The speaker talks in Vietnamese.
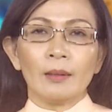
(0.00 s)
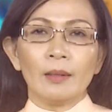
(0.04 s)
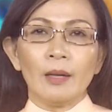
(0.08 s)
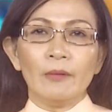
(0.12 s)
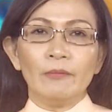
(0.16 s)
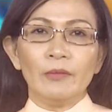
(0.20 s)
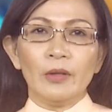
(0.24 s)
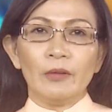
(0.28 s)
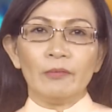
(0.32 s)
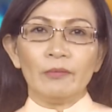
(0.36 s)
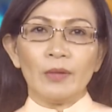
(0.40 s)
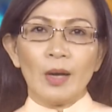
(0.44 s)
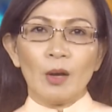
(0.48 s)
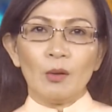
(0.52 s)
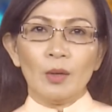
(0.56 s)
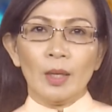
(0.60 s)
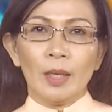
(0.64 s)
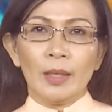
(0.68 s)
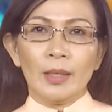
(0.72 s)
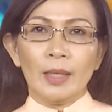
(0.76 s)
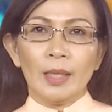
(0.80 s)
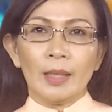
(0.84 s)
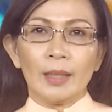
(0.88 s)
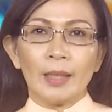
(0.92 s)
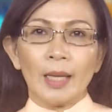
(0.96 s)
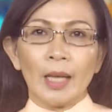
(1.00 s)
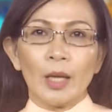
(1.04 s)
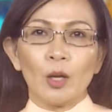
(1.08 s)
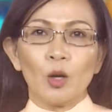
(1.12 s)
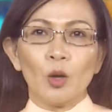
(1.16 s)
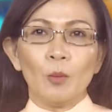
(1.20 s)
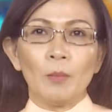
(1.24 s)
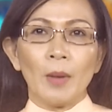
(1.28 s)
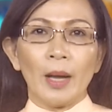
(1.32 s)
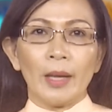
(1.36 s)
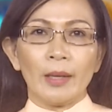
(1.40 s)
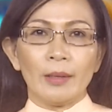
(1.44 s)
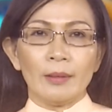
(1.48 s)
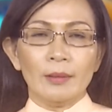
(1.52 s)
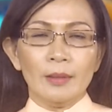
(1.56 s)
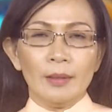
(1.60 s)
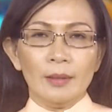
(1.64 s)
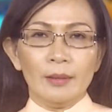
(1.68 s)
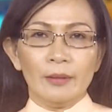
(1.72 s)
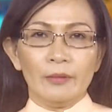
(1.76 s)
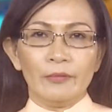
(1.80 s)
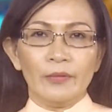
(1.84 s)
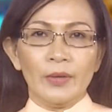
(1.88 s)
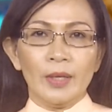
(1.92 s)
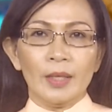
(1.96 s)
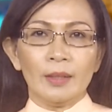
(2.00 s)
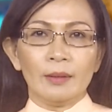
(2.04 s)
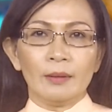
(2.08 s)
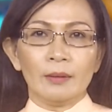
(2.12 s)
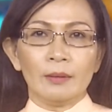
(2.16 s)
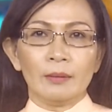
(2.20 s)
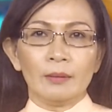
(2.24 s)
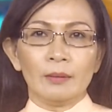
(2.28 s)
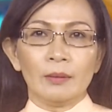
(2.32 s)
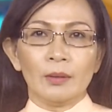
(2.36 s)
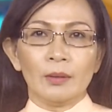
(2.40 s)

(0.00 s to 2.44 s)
Đơn vị phao lời hiện nay có 7 ứng cử viên.